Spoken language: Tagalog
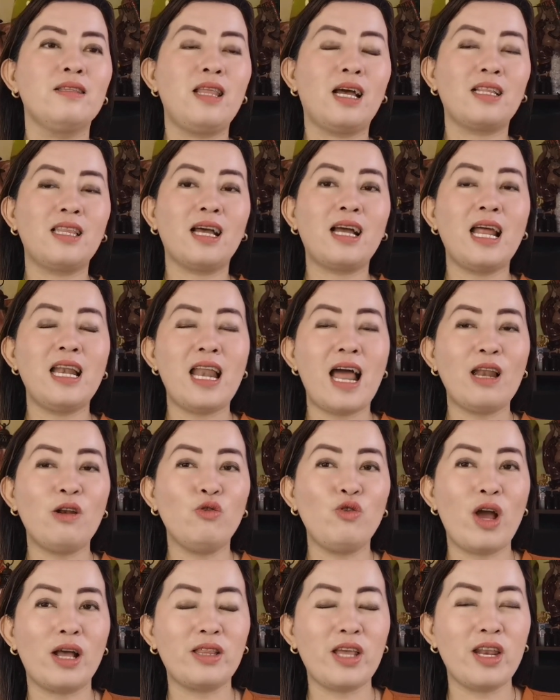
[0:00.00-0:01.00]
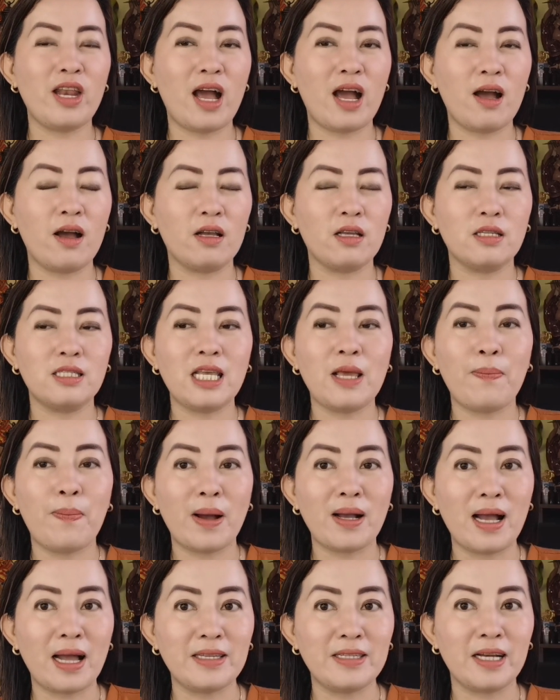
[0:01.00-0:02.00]
dagdagan lalo natin ang
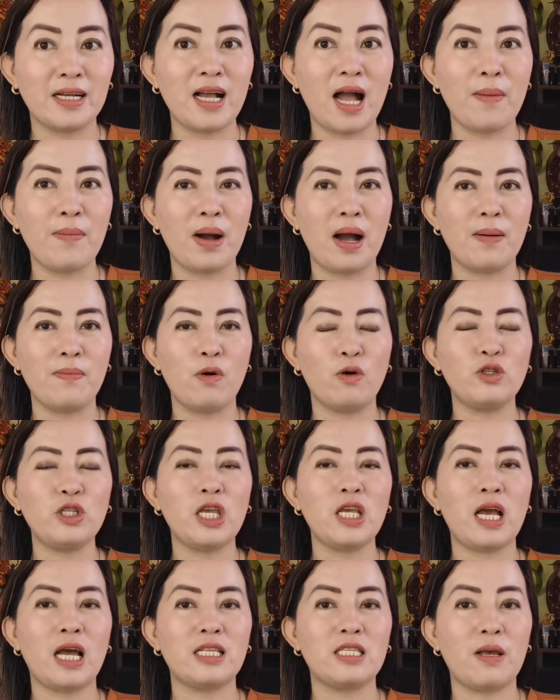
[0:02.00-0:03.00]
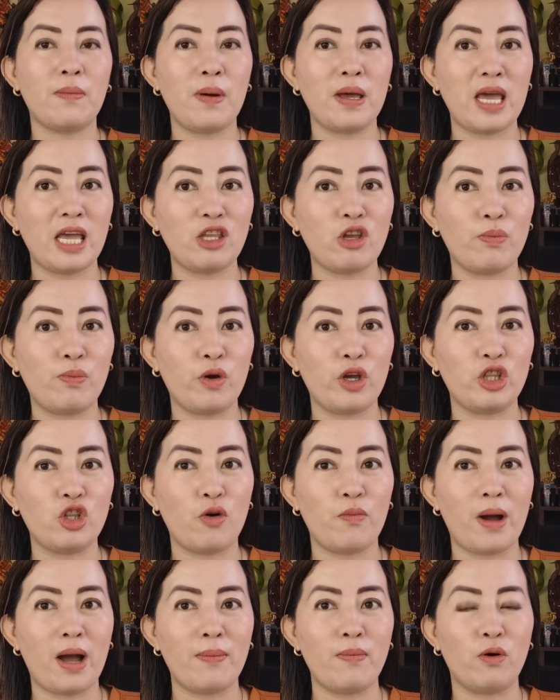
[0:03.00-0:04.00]
sipag at syaga mga bossing at sabayan niyo po
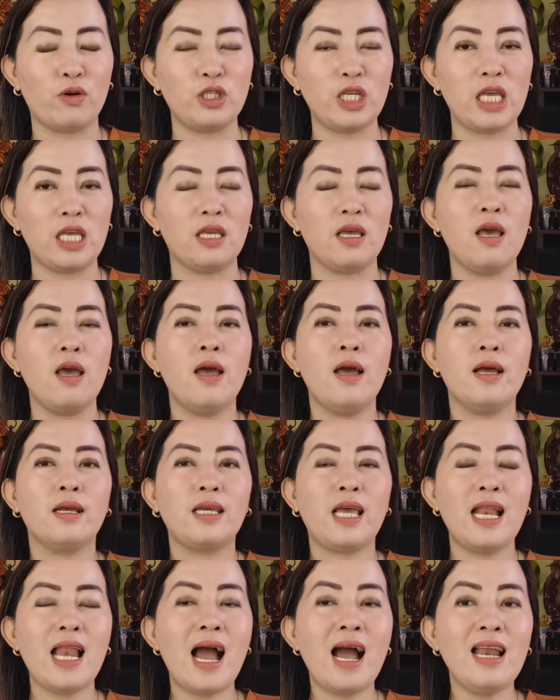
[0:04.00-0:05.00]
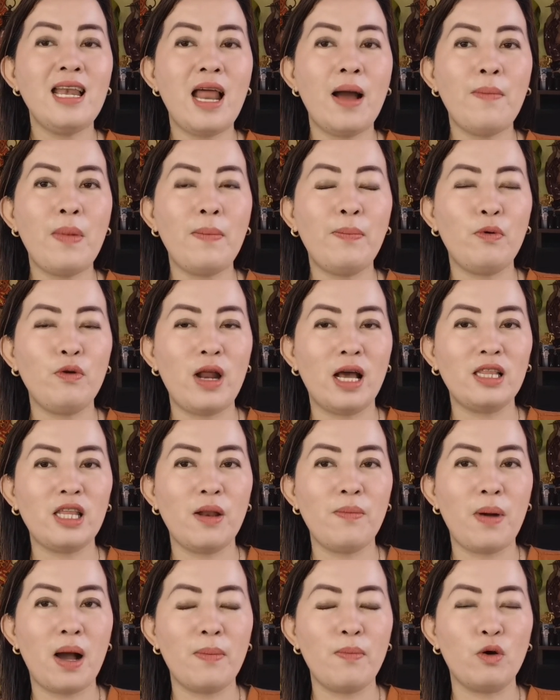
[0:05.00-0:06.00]
ito mga bossing. Kailangan lamang po
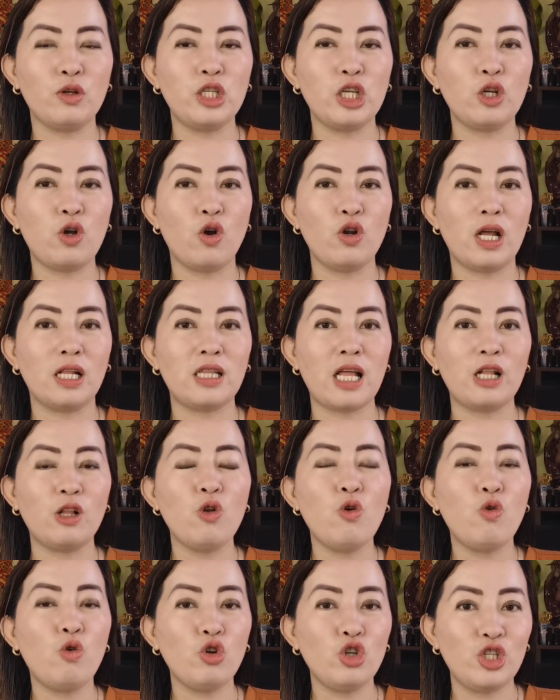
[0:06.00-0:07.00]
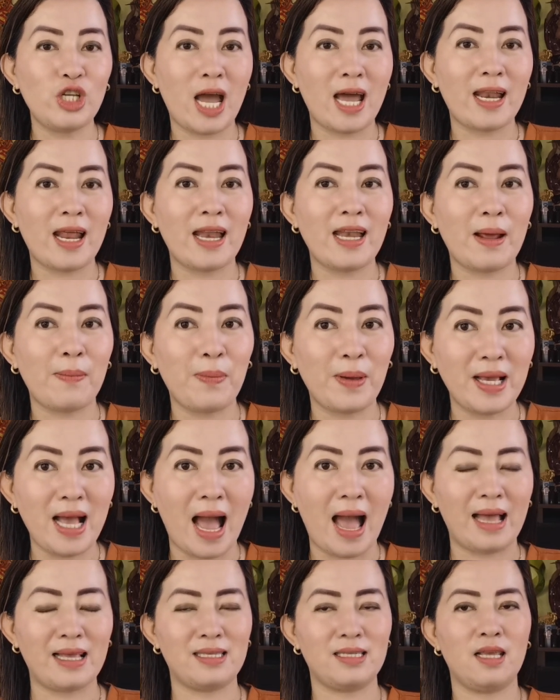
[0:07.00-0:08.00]
natin mga bossing ko ng tatlong kutsara na
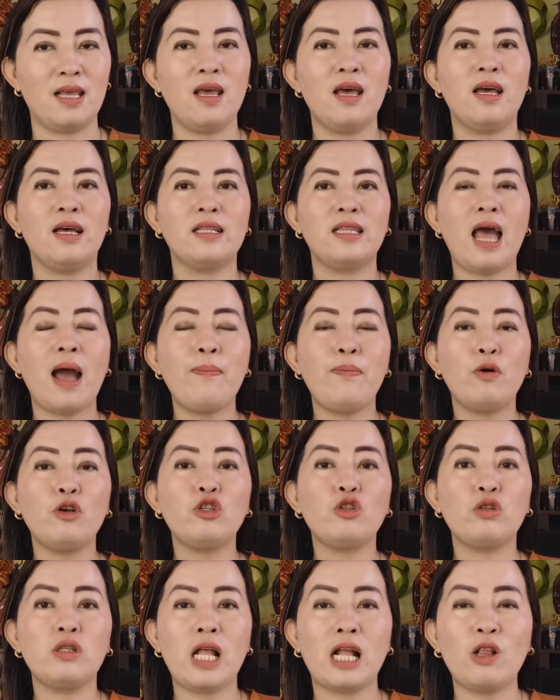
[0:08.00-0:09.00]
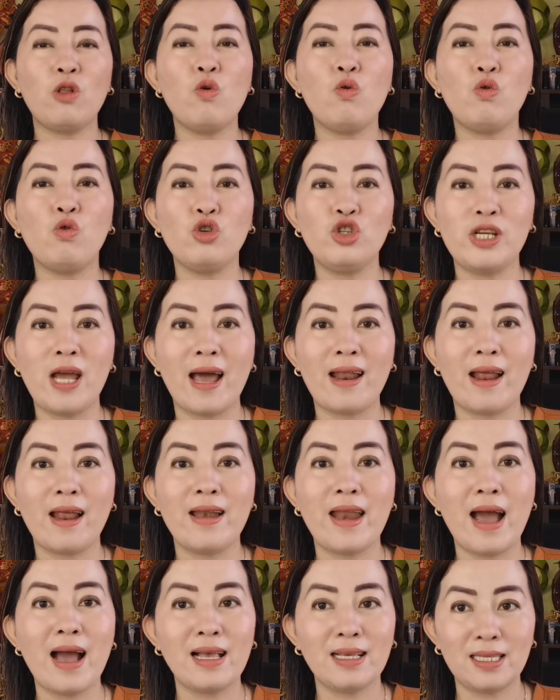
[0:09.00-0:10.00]
bigas, tapos tatlong
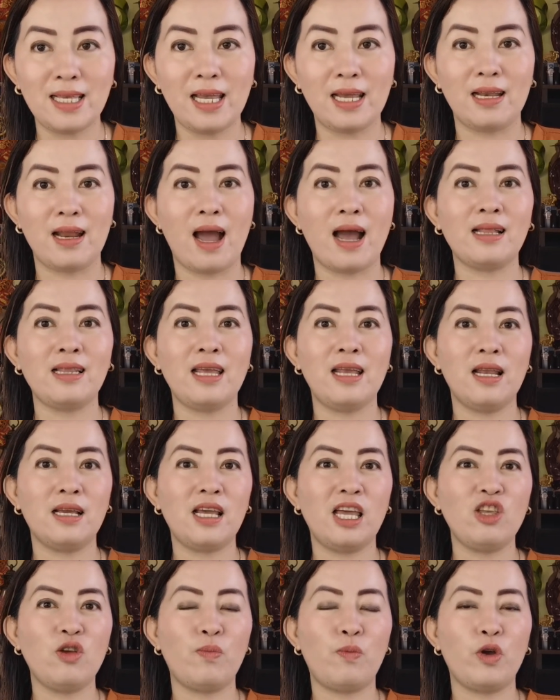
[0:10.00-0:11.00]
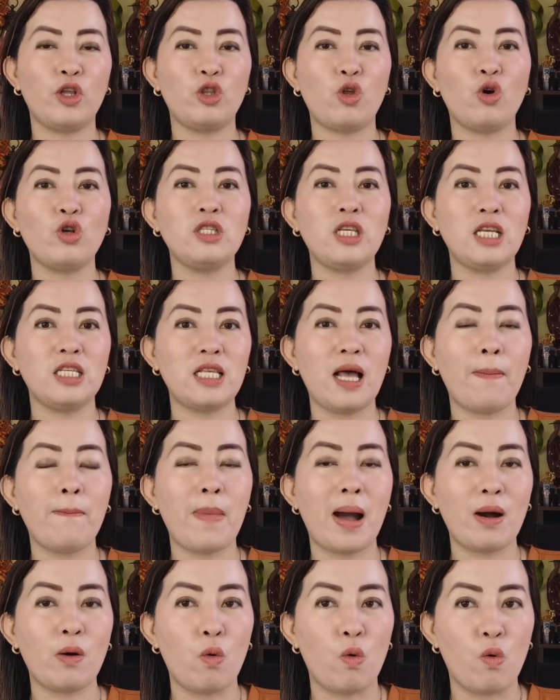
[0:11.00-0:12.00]
kutsara na asin at ilagay niyo po ito sa isang
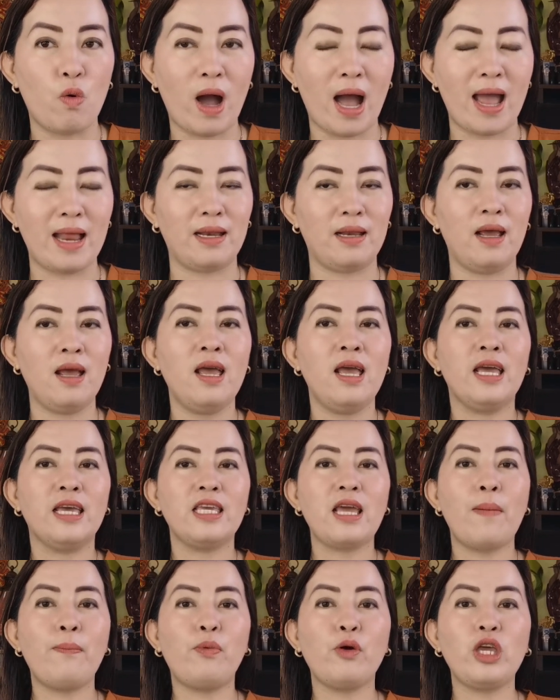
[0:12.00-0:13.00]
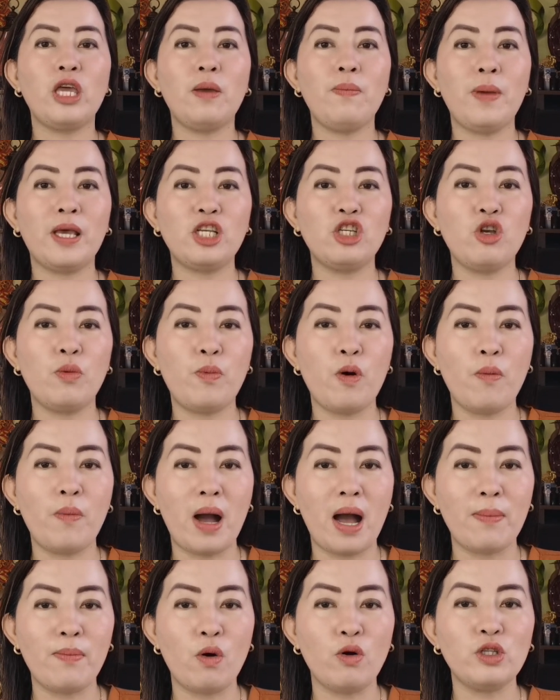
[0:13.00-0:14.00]
mangkukan. Yan po'y imix niyo po
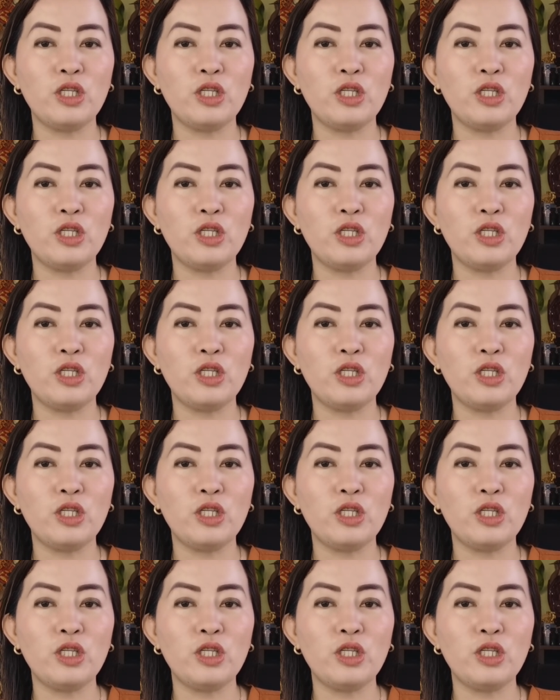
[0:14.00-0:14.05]
mga